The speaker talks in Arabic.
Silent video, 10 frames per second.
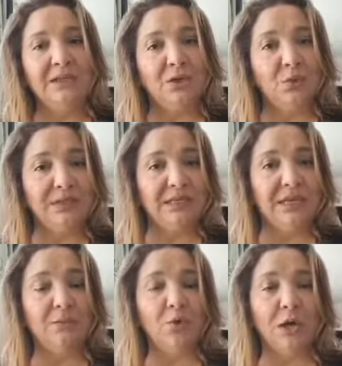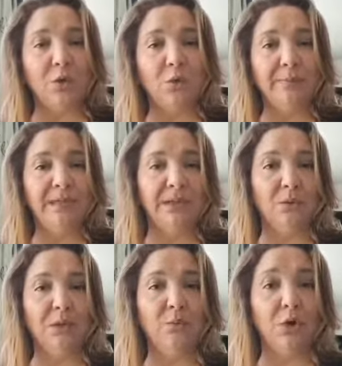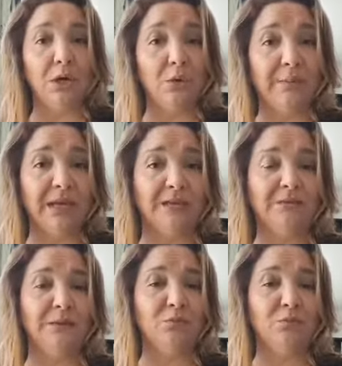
إخوتها المقاومين والمقاومات في